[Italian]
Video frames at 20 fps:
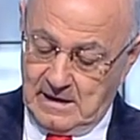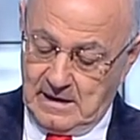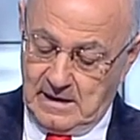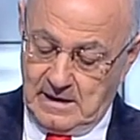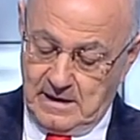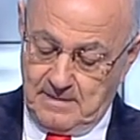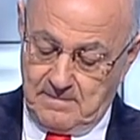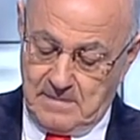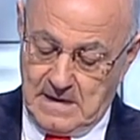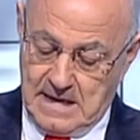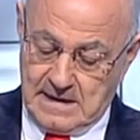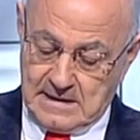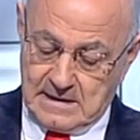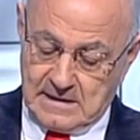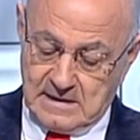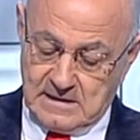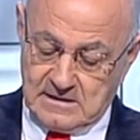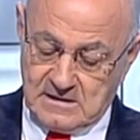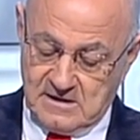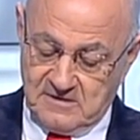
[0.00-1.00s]
e le
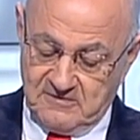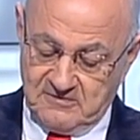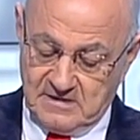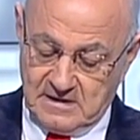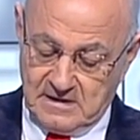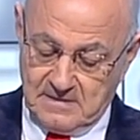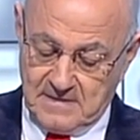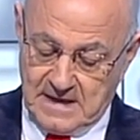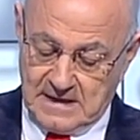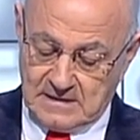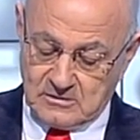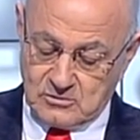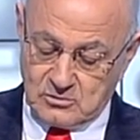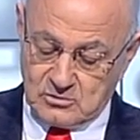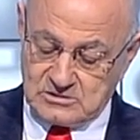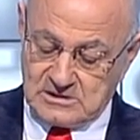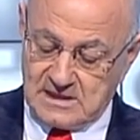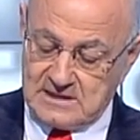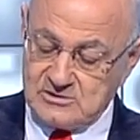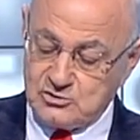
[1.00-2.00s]
banche di
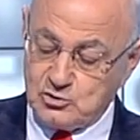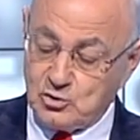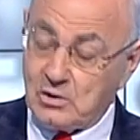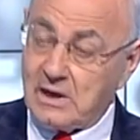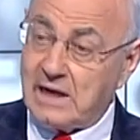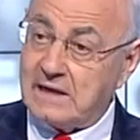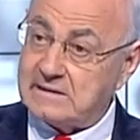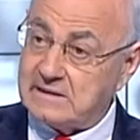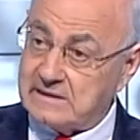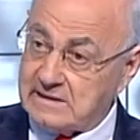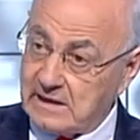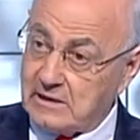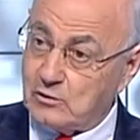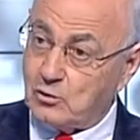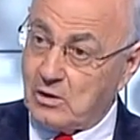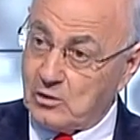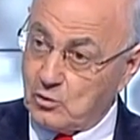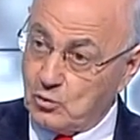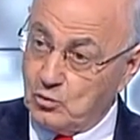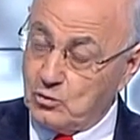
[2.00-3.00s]
riferimento sanzionate
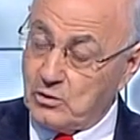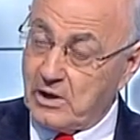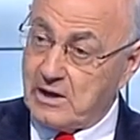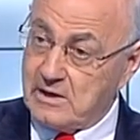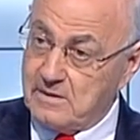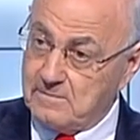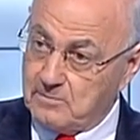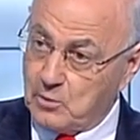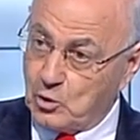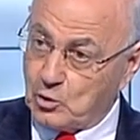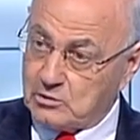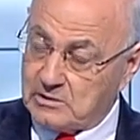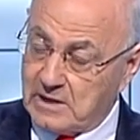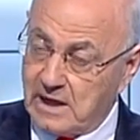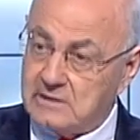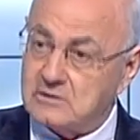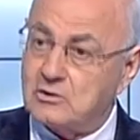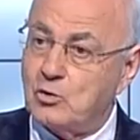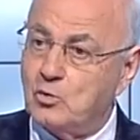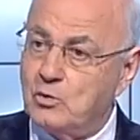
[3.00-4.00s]
erano alcune
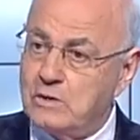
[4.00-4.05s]
importanti.